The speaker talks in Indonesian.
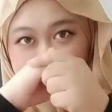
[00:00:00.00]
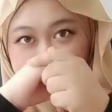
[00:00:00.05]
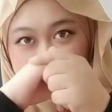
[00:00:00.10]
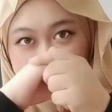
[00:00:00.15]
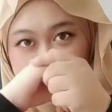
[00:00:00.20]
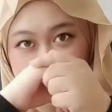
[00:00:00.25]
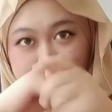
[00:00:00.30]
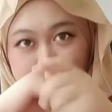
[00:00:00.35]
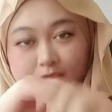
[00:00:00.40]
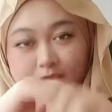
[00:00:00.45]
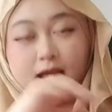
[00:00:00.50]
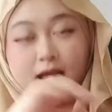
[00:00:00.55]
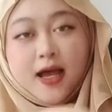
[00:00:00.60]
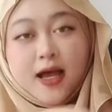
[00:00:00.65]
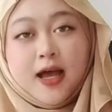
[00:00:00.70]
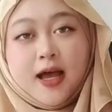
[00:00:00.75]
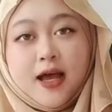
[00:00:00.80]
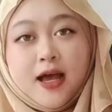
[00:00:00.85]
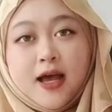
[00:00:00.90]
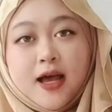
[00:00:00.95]

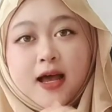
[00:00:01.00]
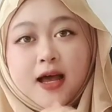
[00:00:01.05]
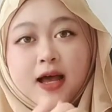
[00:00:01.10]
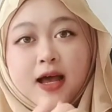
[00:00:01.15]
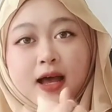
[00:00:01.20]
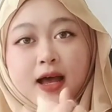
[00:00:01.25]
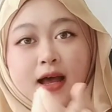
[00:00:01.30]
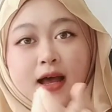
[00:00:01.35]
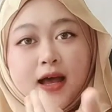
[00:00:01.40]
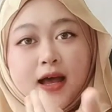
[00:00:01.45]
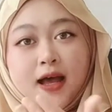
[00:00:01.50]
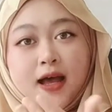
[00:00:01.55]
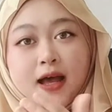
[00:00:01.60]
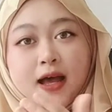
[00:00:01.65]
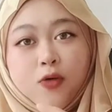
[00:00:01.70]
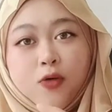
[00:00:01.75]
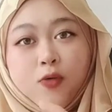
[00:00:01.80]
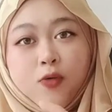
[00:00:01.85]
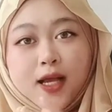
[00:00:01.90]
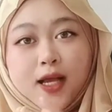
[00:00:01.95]
dah
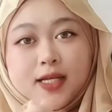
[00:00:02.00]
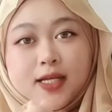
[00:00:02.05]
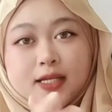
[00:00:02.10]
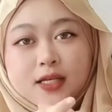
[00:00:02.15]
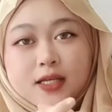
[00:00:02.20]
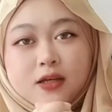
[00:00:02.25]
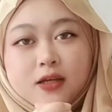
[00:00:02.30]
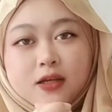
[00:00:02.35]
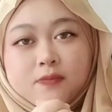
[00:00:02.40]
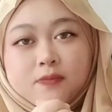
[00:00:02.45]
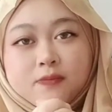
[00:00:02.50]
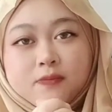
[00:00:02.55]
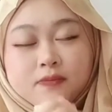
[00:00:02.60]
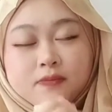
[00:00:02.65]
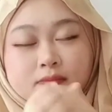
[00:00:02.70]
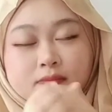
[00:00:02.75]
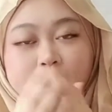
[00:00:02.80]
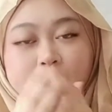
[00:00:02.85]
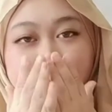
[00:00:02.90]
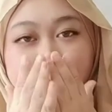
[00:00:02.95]
wangi hmm,
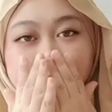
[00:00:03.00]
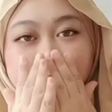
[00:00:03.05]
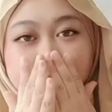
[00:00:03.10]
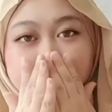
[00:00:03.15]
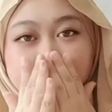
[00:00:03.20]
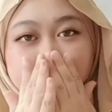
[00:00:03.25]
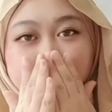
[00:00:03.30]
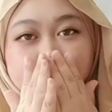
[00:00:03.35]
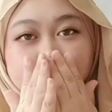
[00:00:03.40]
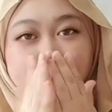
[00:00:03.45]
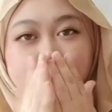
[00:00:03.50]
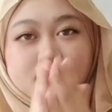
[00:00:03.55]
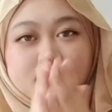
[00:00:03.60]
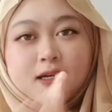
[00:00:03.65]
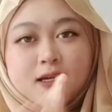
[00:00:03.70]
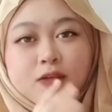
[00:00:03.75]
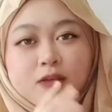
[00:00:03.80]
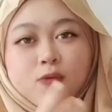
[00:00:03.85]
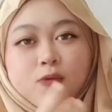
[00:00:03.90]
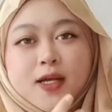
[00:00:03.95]
sangat
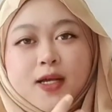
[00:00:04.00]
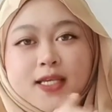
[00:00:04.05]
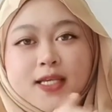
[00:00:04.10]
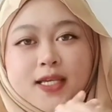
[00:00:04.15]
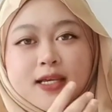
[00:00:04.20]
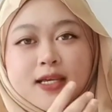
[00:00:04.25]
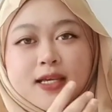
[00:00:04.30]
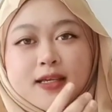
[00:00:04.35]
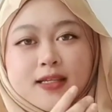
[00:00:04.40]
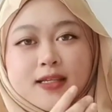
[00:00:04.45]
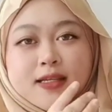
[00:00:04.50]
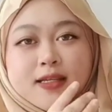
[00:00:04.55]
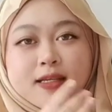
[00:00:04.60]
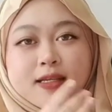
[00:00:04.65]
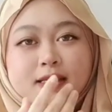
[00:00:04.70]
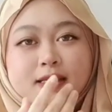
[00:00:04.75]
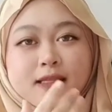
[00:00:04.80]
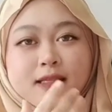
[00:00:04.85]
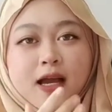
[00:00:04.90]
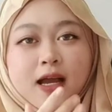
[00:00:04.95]
wangi
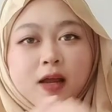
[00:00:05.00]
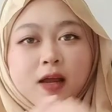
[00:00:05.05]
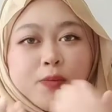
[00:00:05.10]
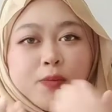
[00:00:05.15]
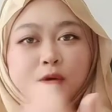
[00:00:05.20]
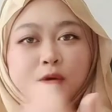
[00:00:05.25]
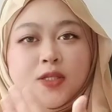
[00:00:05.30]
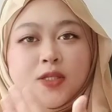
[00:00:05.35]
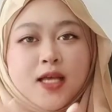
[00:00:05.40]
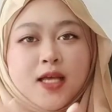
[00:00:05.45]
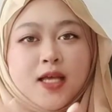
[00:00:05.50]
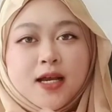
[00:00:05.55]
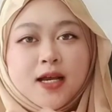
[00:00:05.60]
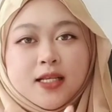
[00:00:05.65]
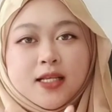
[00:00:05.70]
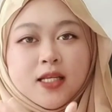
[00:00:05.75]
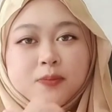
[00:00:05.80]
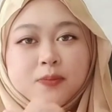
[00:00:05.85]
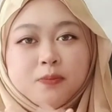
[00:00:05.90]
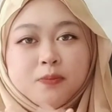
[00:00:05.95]
tangan pun sangat
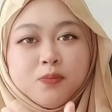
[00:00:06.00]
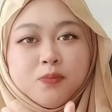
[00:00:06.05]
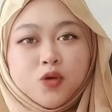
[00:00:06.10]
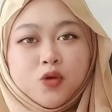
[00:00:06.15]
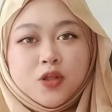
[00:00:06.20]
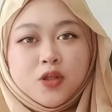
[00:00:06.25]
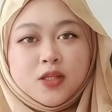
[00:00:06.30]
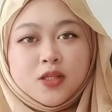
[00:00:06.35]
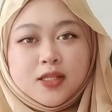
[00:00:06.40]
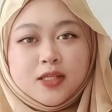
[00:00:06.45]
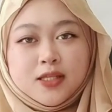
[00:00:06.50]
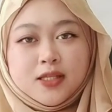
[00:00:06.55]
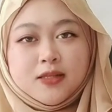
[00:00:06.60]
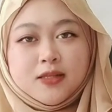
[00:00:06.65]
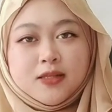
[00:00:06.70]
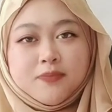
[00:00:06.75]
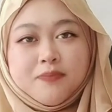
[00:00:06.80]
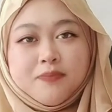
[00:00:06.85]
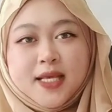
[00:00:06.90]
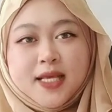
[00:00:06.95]
lembut
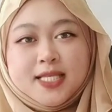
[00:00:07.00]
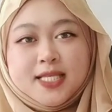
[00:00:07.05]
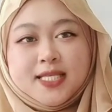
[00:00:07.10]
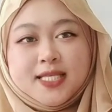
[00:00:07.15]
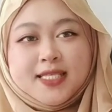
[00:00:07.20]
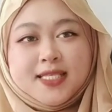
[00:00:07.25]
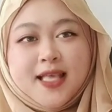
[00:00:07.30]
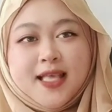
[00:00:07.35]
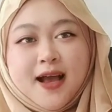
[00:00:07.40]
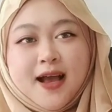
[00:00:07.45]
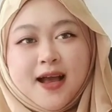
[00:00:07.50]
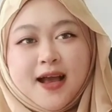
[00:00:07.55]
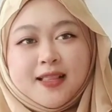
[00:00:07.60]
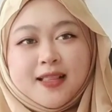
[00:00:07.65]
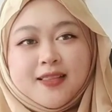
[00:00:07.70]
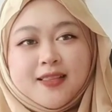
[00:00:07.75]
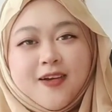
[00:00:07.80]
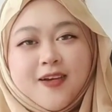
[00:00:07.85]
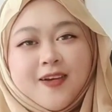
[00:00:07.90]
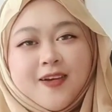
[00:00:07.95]
best sangat oke
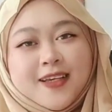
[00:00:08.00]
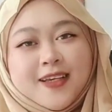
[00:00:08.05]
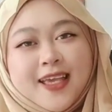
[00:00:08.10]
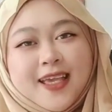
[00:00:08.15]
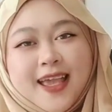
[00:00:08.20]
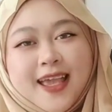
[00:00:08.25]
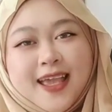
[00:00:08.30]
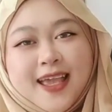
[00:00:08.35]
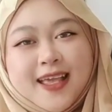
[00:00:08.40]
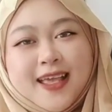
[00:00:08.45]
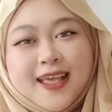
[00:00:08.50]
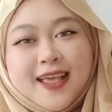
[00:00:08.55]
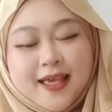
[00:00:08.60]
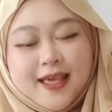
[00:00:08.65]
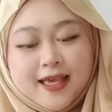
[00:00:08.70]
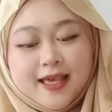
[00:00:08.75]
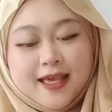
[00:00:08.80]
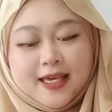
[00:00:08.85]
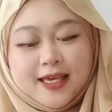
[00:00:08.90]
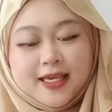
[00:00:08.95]
okay?
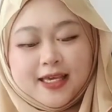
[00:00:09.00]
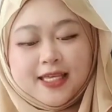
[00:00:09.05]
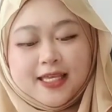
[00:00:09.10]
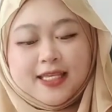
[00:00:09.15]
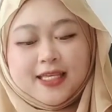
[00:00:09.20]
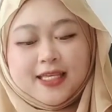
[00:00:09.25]
ini